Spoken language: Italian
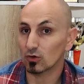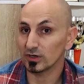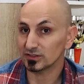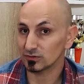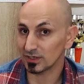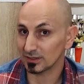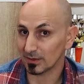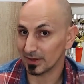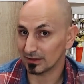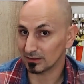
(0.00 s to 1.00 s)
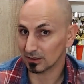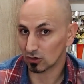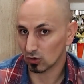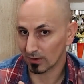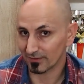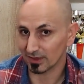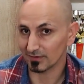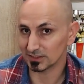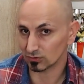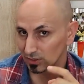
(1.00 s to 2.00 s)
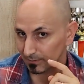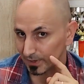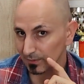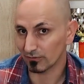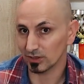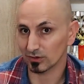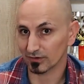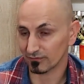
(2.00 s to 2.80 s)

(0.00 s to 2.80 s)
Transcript: connesso direttamente come avete visto nel primo video che